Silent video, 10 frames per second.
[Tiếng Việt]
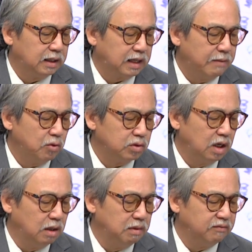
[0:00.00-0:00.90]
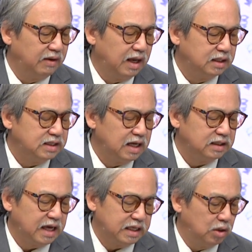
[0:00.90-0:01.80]
cả một đời mình phải lăn xăng
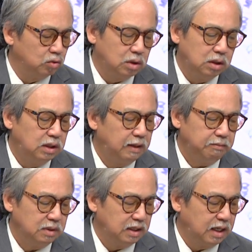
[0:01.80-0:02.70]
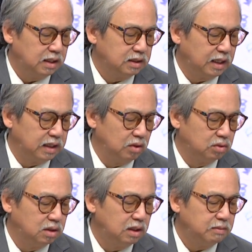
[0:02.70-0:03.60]
chạy nhiều thứ lắm nha chạy nhiều
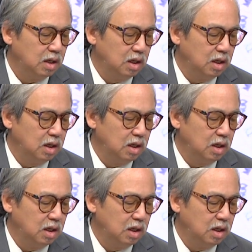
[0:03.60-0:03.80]
thứ lắm